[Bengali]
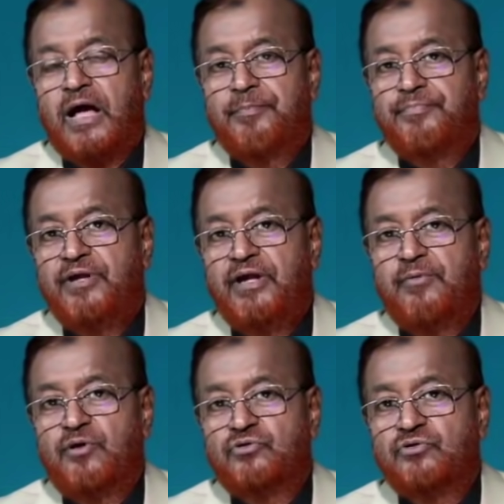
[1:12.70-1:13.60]
আপনি
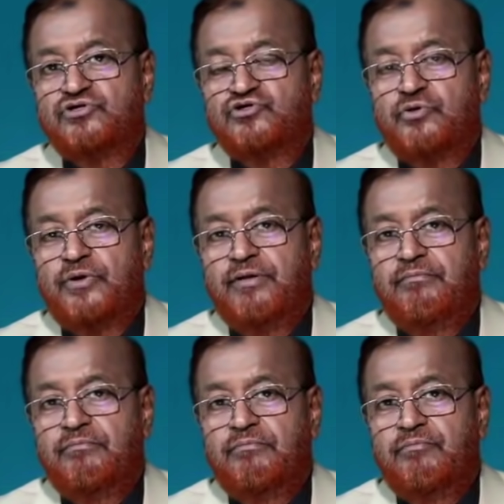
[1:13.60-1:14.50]
আমার কথা শোনেন
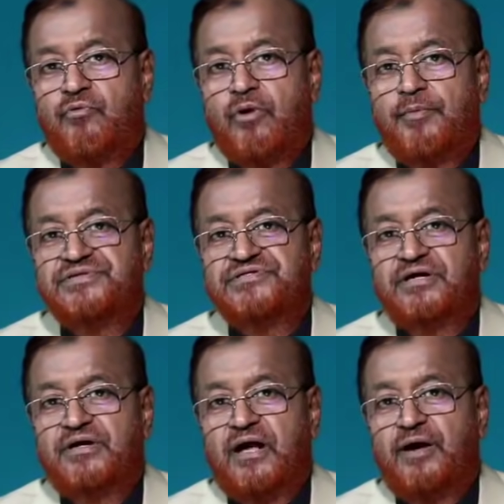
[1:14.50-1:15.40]

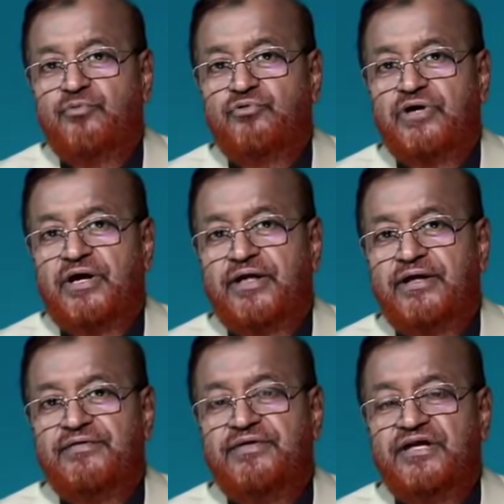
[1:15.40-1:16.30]
প্রফেসর আবু তাহের
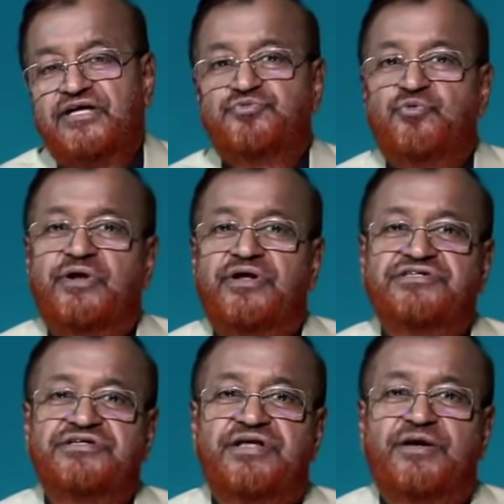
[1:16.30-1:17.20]
দিনাজপুরের
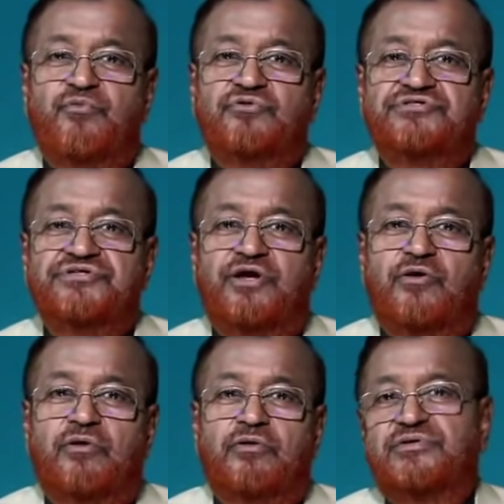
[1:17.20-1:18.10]
সীতাবগঞ্জ থেকে
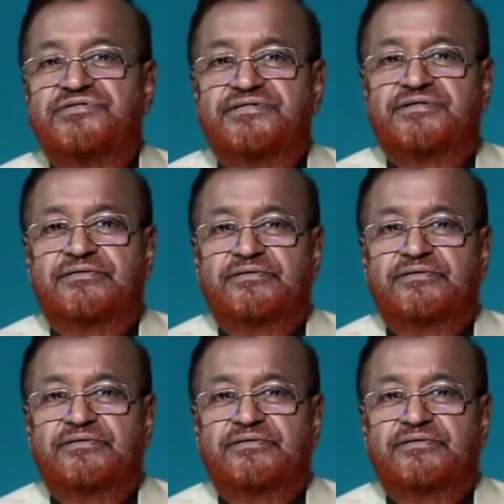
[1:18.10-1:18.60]
কল করেছেন